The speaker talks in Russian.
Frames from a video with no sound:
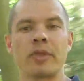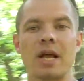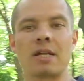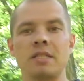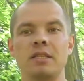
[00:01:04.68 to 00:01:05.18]

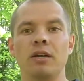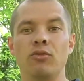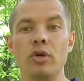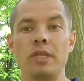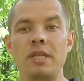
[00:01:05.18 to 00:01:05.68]
как
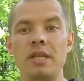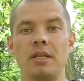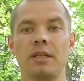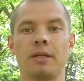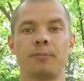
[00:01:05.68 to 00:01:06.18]
силовой
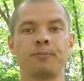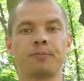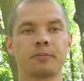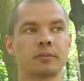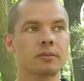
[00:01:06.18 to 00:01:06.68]
тренинг,
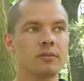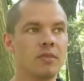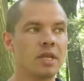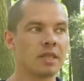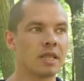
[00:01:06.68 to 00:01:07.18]

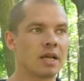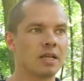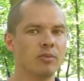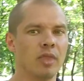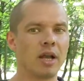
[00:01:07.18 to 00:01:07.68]

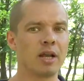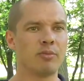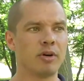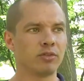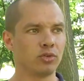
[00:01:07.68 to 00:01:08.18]
так и
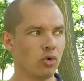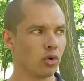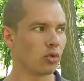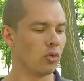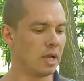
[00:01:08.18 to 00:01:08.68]

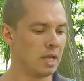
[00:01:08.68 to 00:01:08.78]
многоповторку.